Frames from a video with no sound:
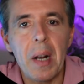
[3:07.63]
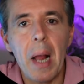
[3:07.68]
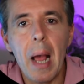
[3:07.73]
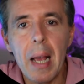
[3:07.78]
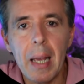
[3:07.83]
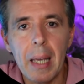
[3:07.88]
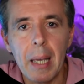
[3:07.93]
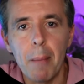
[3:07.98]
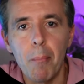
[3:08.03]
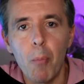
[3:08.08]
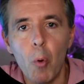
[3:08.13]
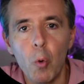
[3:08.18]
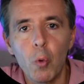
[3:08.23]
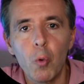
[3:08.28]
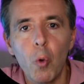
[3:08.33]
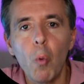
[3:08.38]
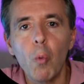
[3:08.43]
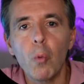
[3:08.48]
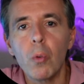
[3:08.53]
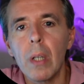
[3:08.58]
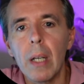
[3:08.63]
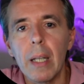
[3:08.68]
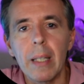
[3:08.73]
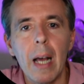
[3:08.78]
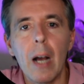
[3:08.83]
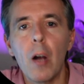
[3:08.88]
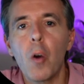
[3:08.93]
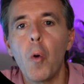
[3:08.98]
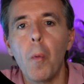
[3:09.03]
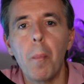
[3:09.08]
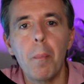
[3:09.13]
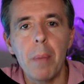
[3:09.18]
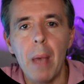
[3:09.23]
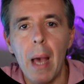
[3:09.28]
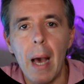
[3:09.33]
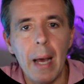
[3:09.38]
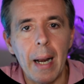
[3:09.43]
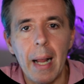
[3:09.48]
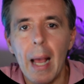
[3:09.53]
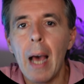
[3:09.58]
anche molto utile da
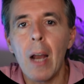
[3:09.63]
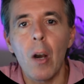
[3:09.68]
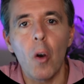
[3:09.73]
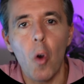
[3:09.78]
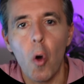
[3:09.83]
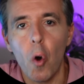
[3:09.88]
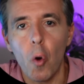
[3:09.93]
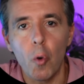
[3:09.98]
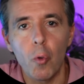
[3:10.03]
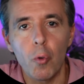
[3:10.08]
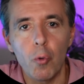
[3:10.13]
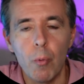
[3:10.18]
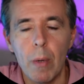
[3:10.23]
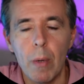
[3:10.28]
accoppiare al logo di